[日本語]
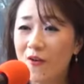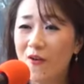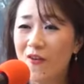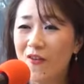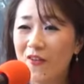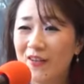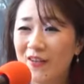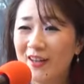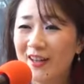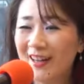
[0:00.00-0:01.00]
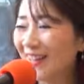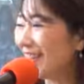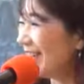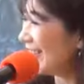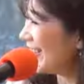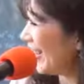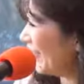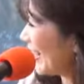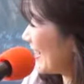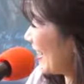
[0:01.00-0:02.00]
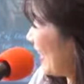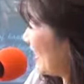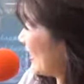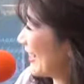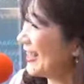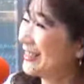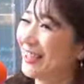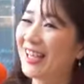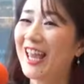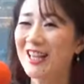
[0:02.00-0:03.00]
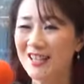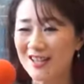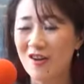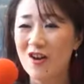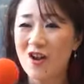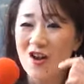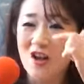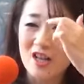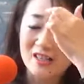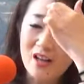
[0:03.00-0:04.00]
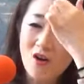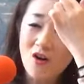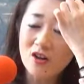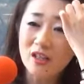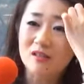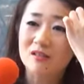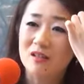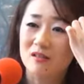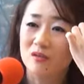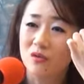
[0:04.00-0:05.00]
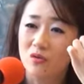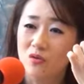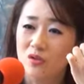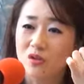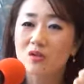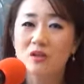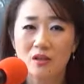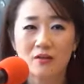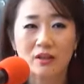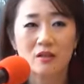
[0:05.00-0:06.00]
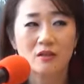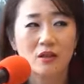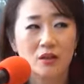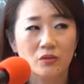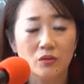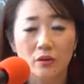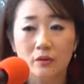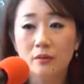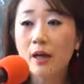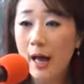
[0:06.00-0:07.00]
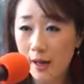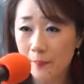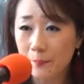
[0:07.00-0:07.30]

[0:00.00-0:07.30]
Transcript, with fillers: 山口県庁じゃなくてね、県庁じゃなくて県庁、県庁ってなんですよ。そして私がふか